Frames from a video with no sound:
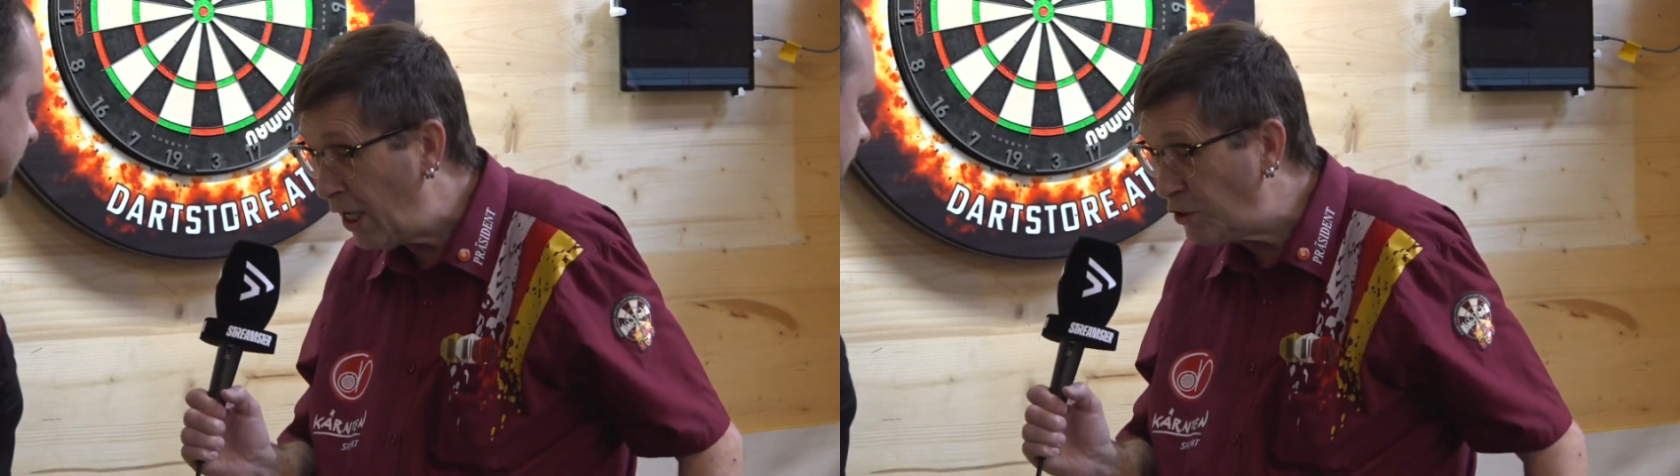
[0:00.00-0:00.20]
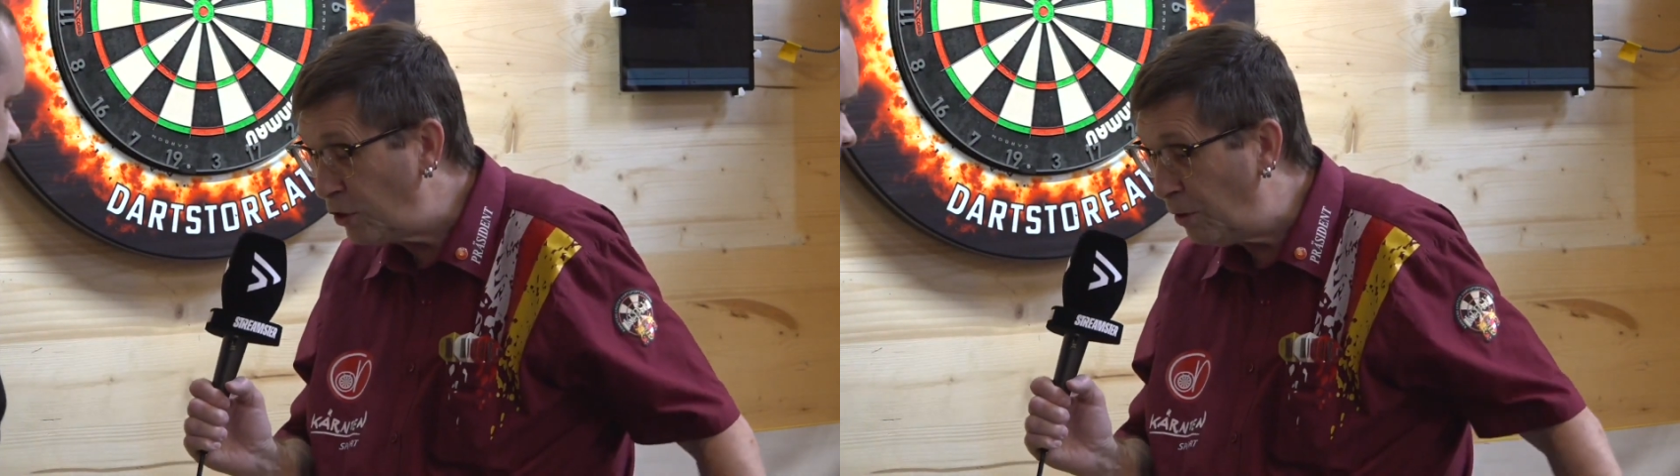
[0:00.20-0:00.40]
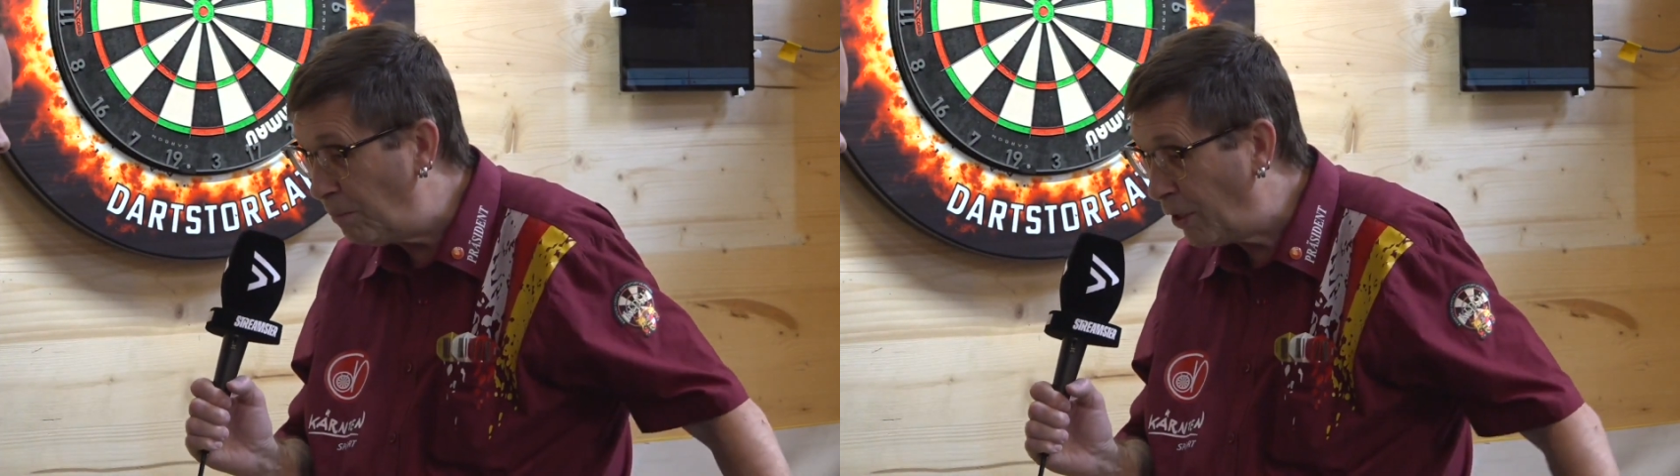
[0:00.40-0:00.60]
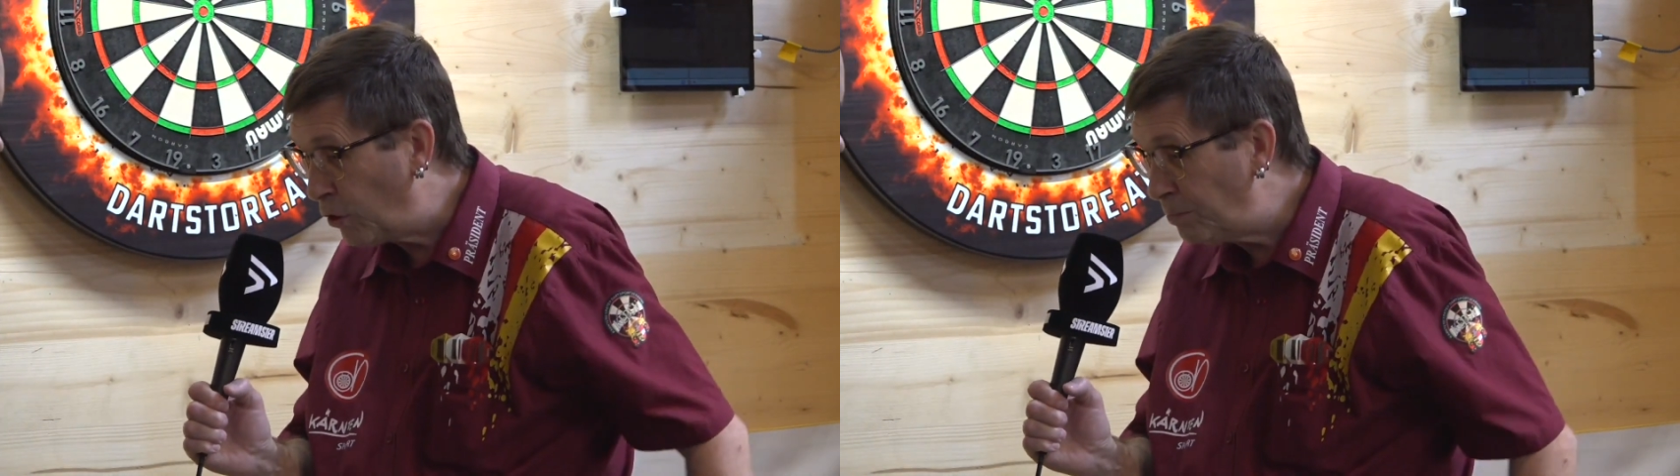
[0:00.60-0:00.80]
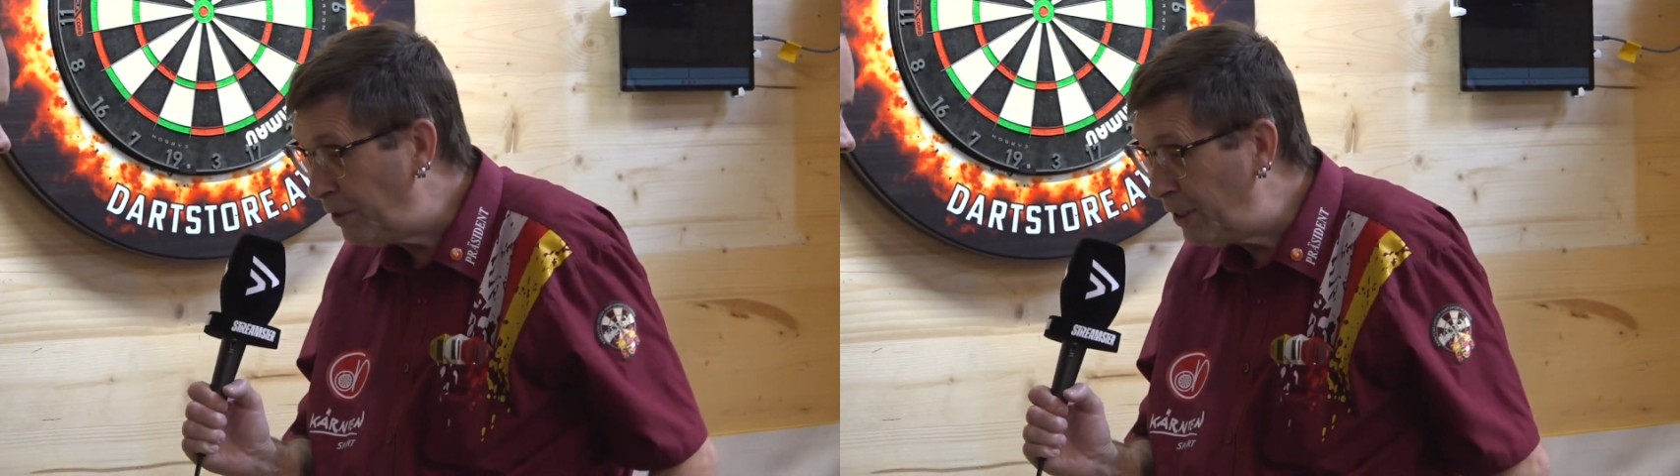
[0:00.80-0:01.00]
Also man
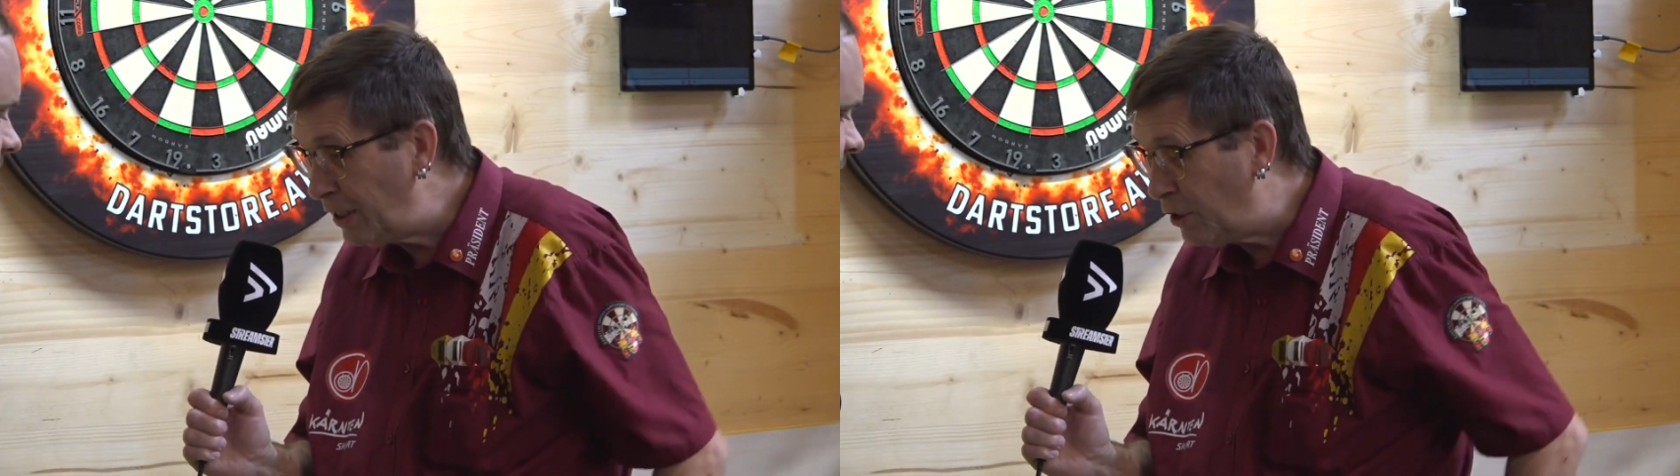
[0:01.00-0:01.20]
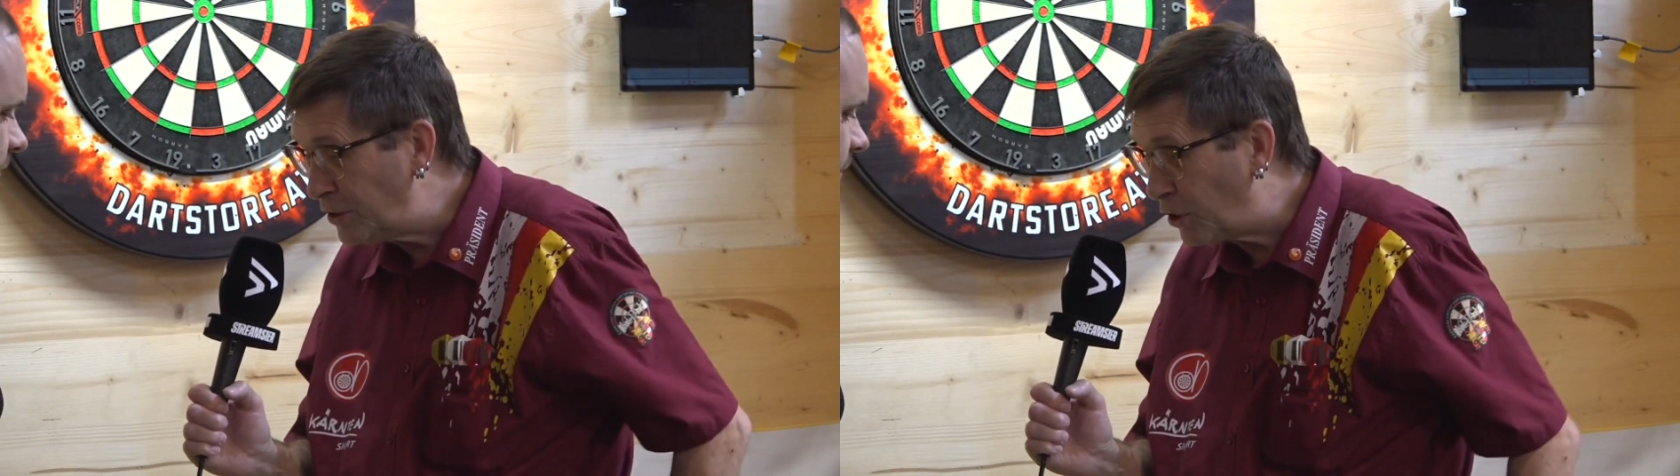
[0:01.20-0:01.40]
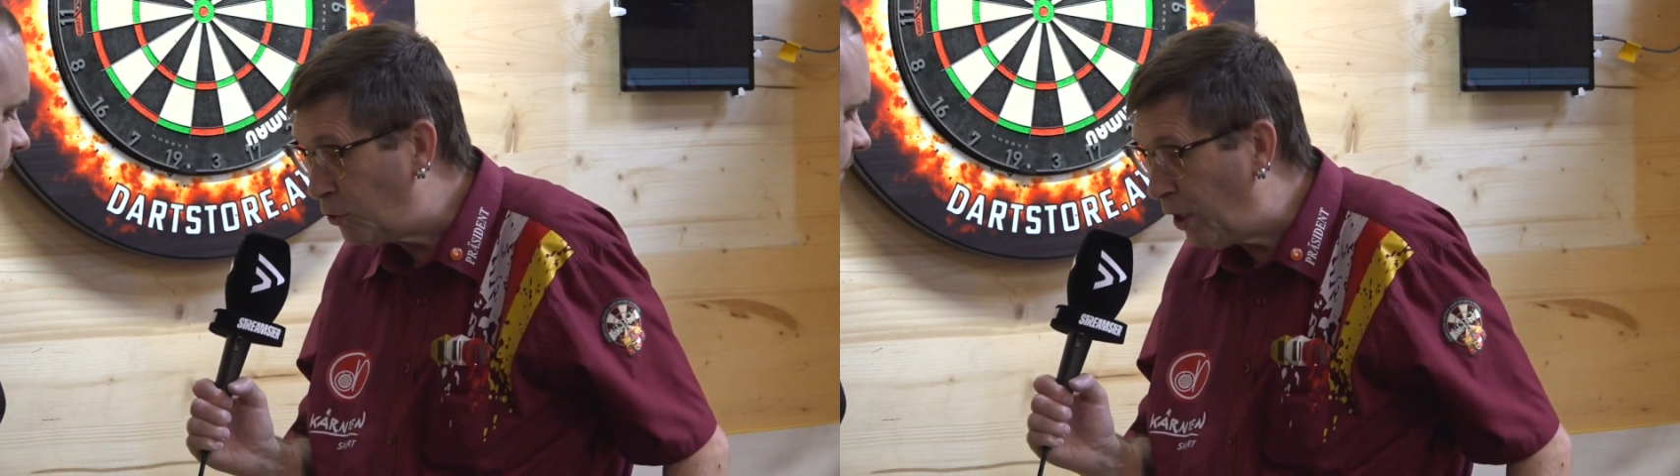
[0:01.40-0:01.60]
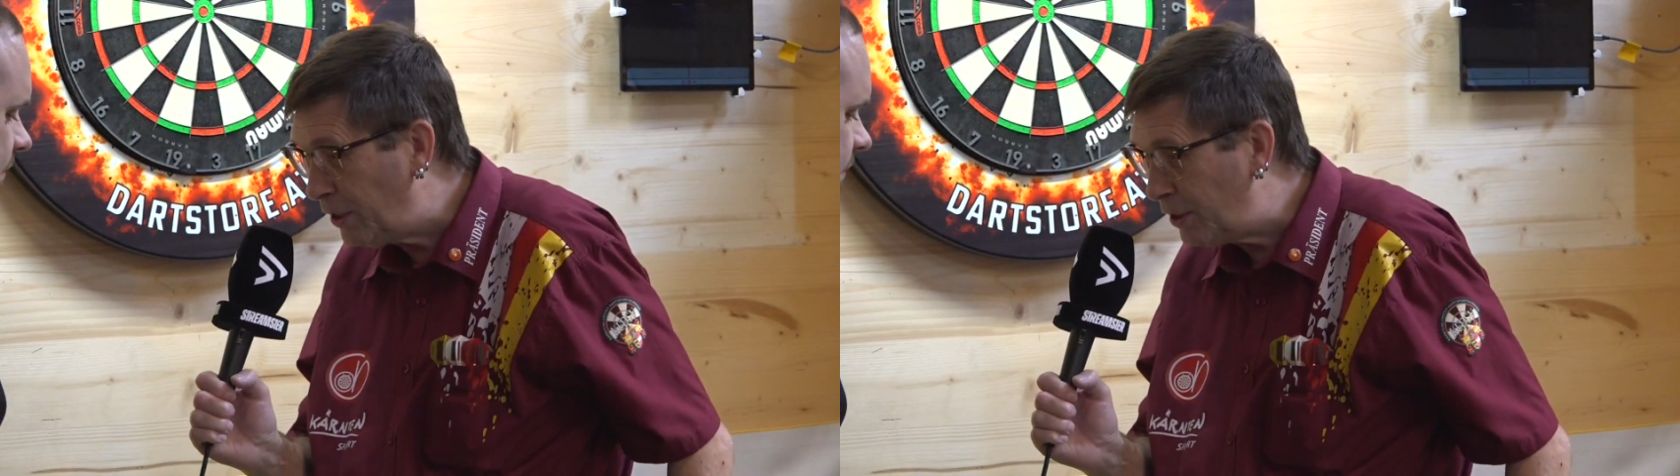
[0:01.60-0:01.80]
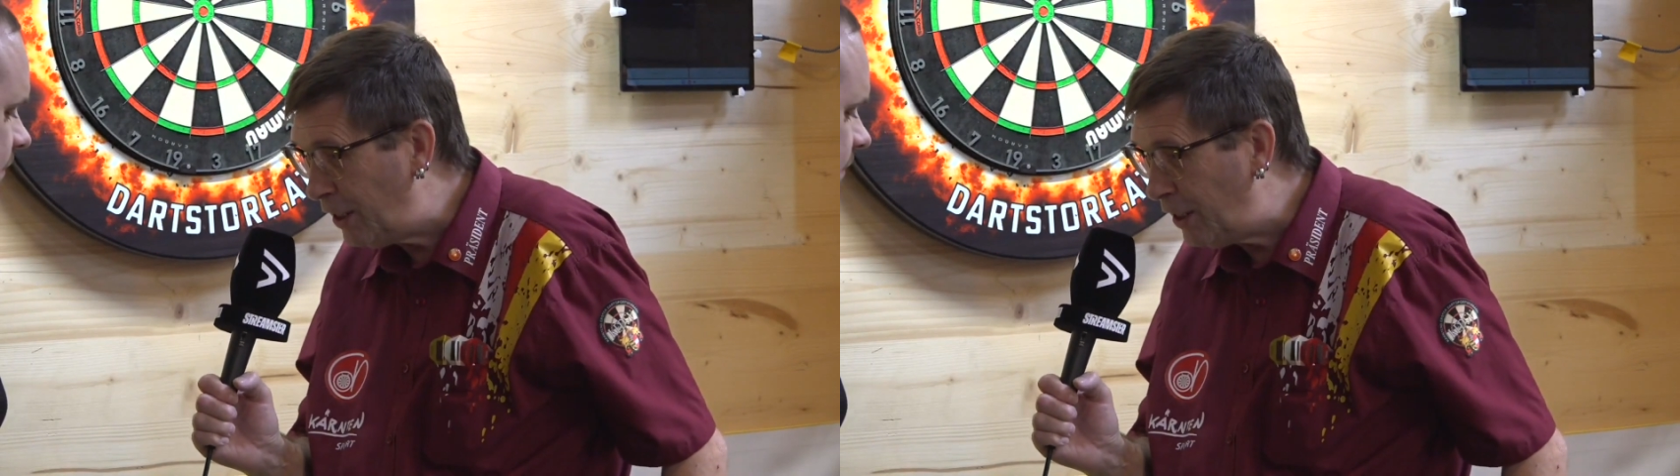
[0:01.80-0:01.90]
hat mich auserkoren,